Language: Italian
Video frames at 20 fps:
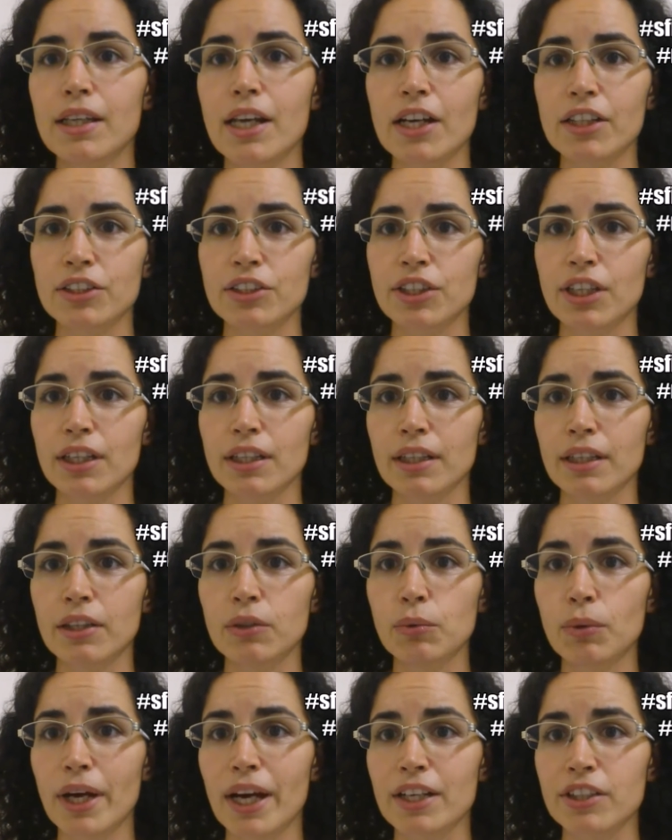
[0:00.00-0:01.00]
hashtag,
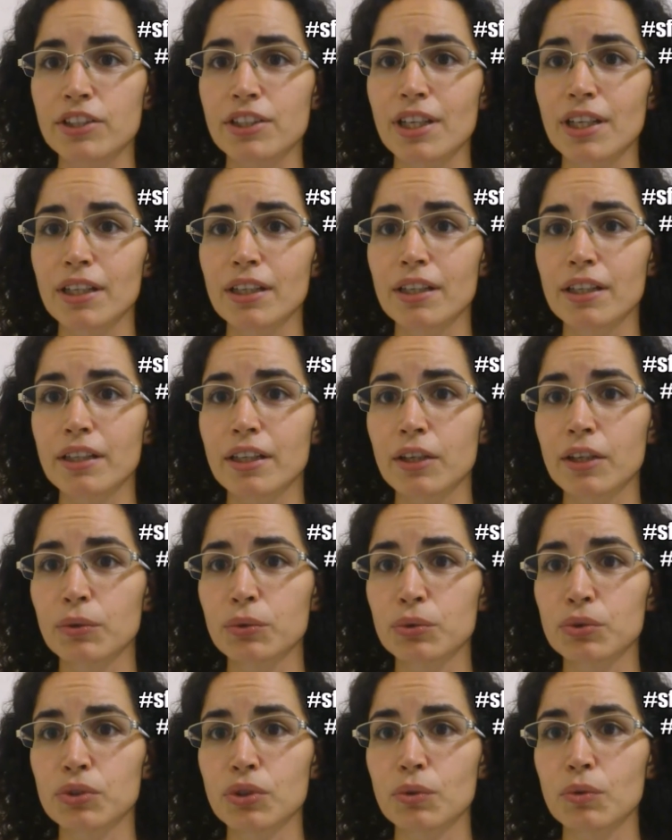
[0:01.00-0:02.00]
i due hashtag che
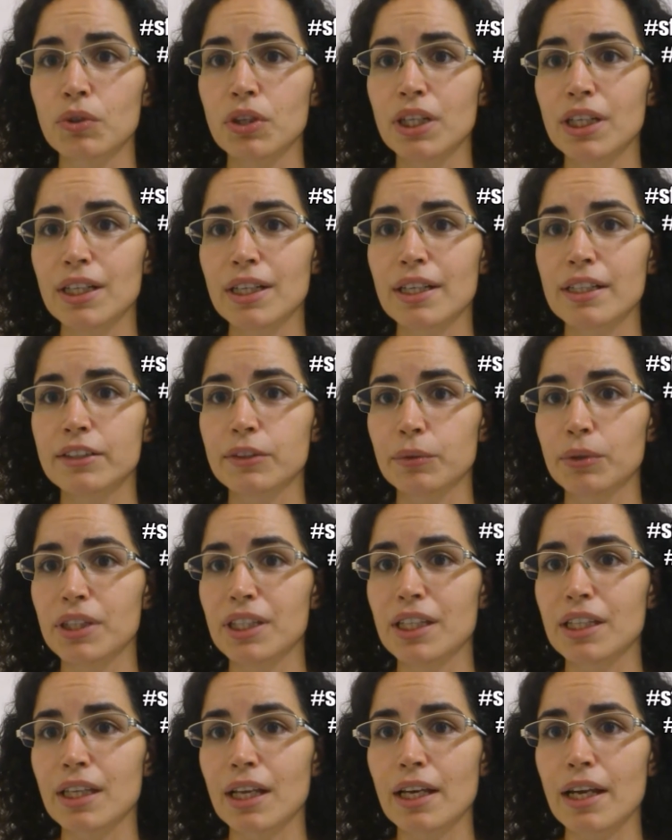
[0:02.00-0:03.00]
uso, uno in inglese e uno
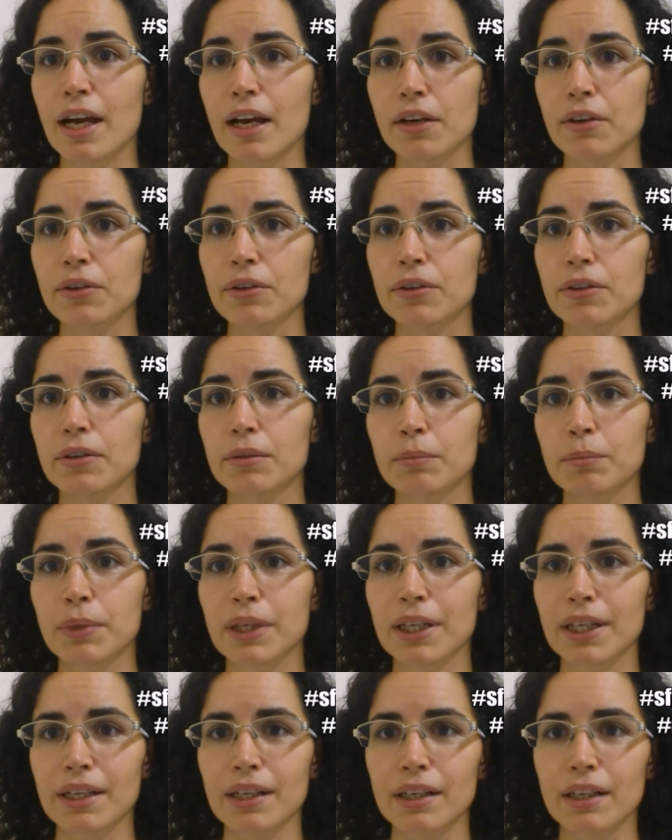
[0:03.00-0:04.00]
in italiano,
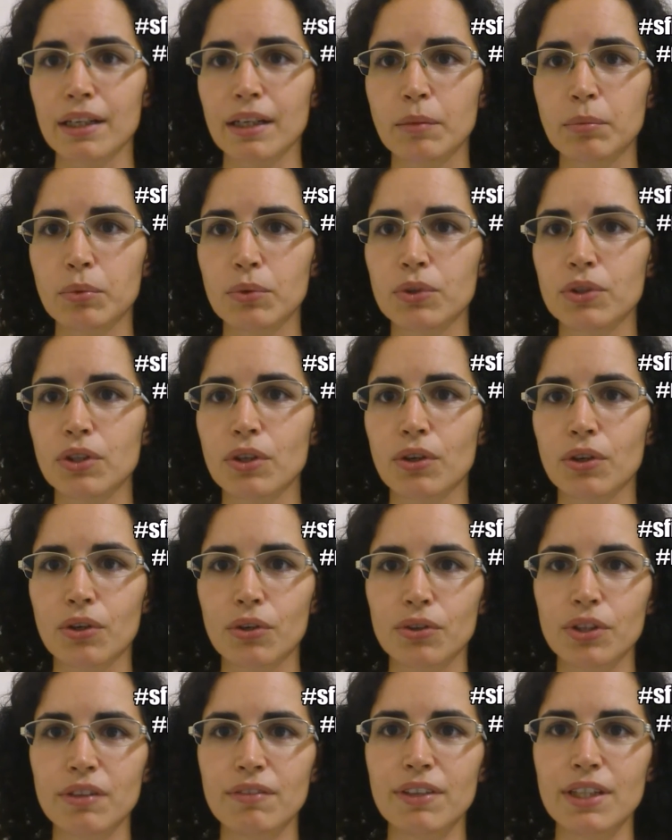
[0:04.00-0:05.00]
per appunto
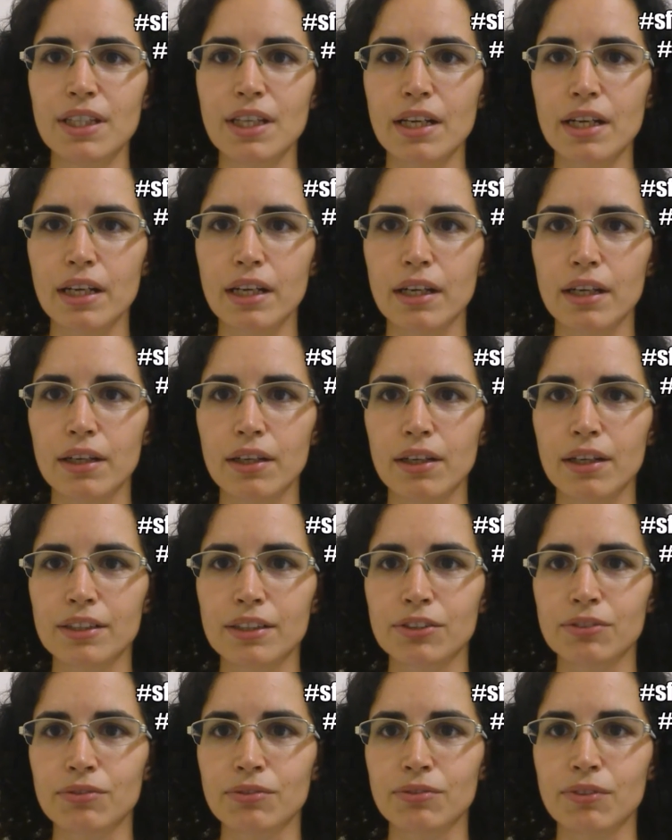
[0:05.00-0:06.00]
condividere
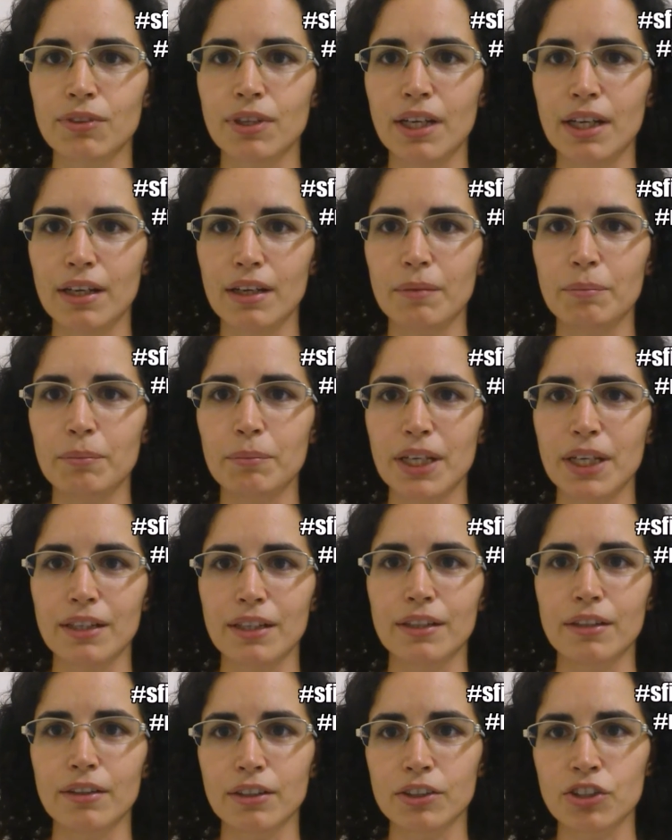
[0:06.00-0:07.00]
la, la
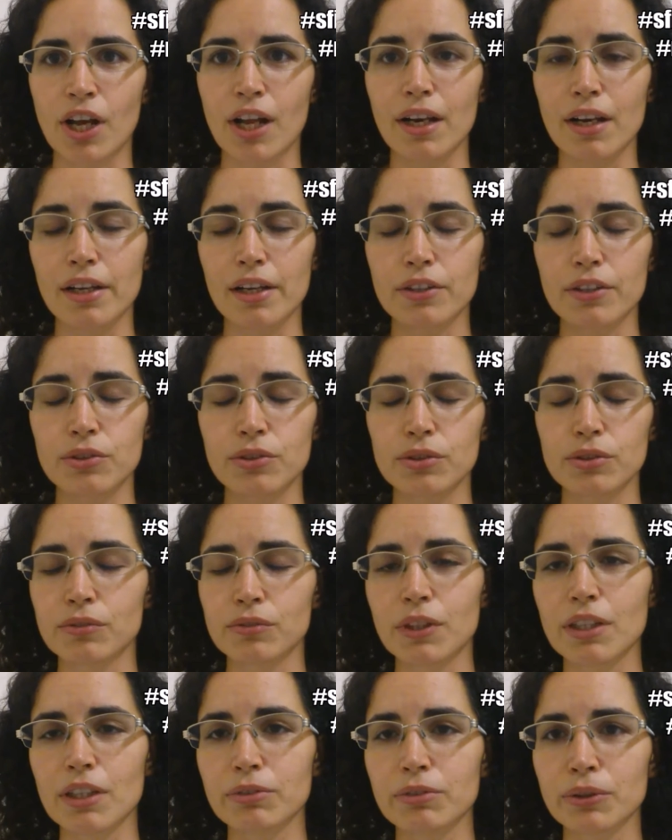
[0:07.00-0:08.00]
mia challenge, o
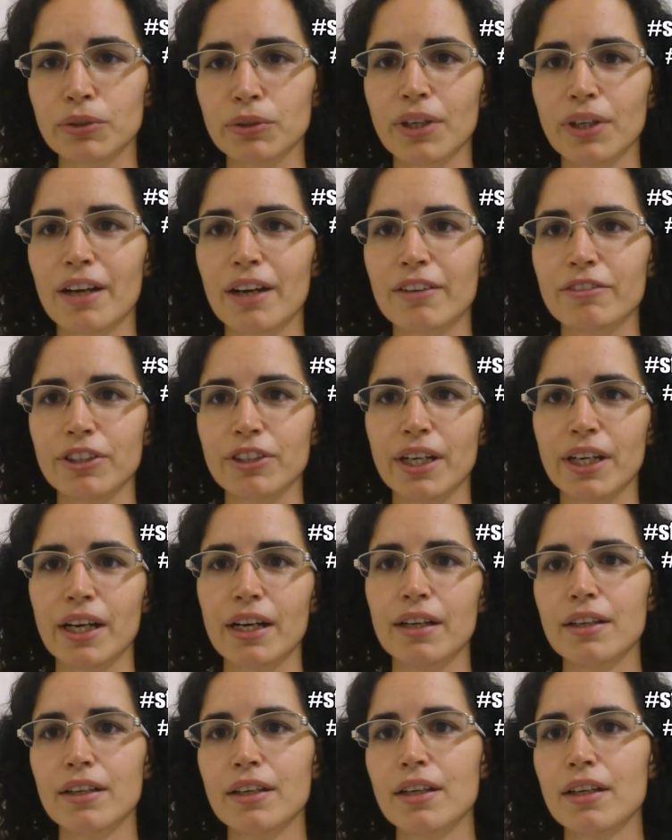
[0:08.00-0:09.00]
sfida fotografica
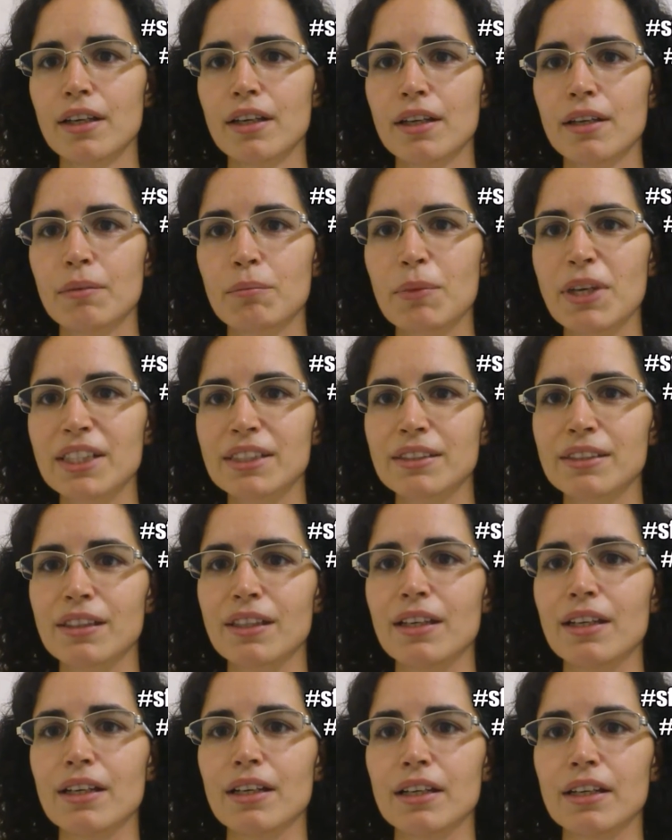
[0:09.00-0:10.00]

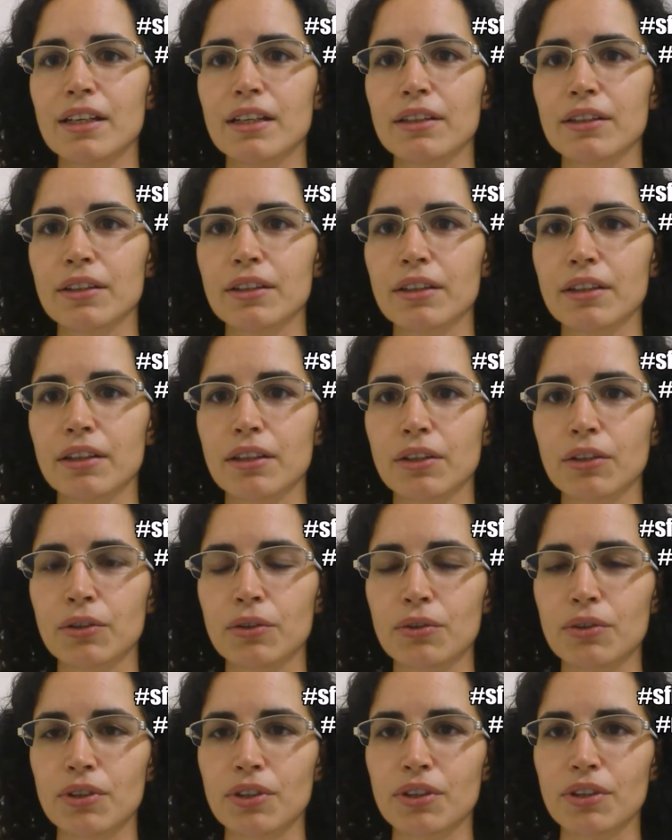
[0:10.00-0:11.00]
mensile eh,
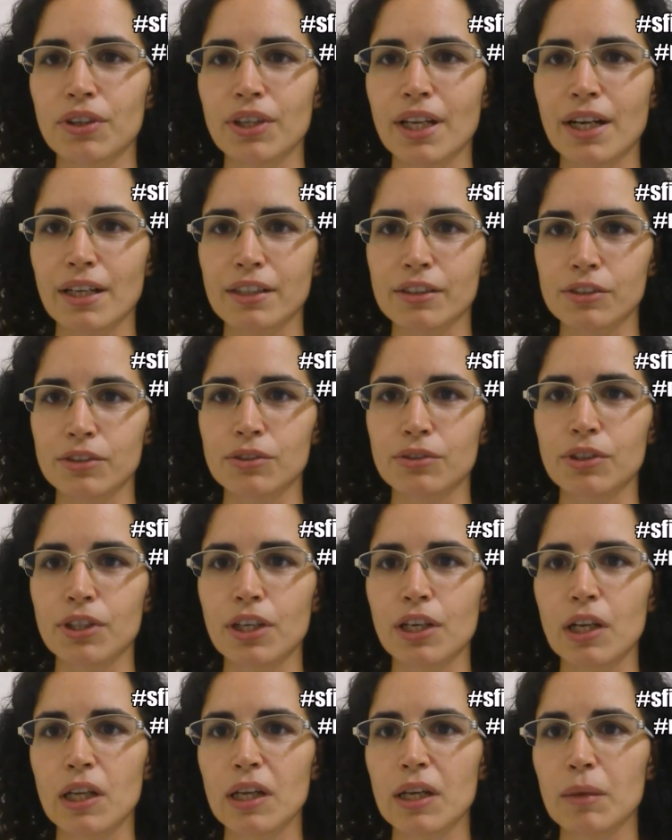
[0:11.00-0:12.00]
con il resto
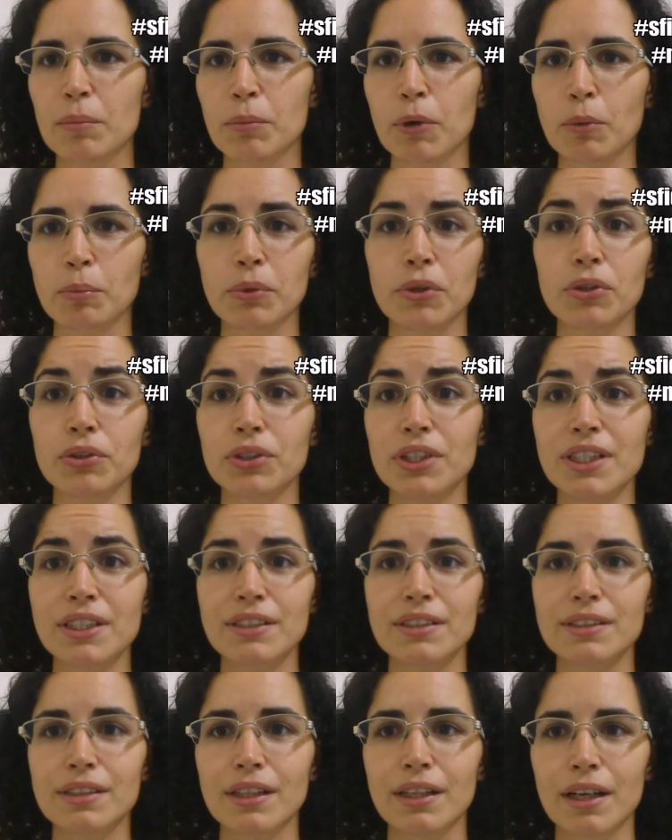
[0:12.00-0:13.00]
del popolo di
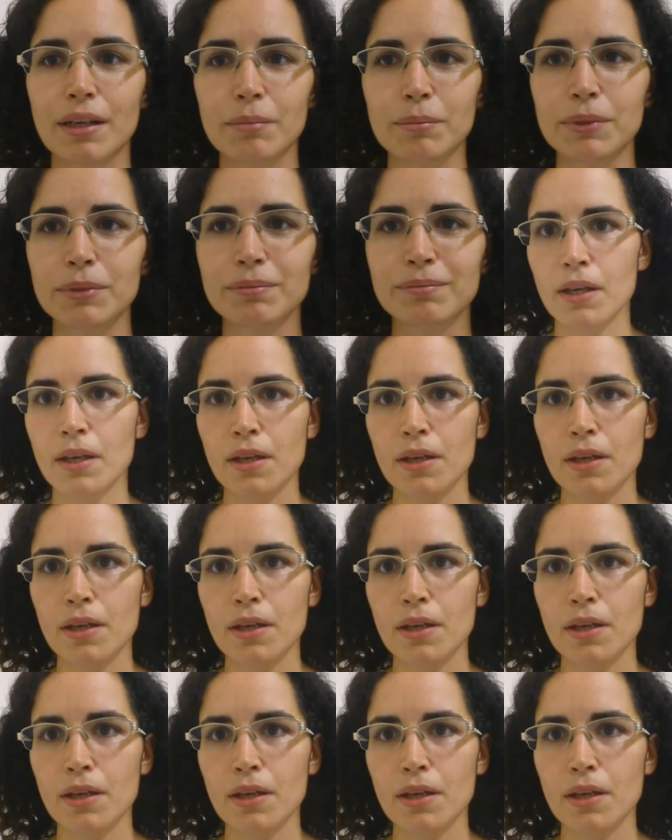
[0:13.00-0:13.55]
Instagram.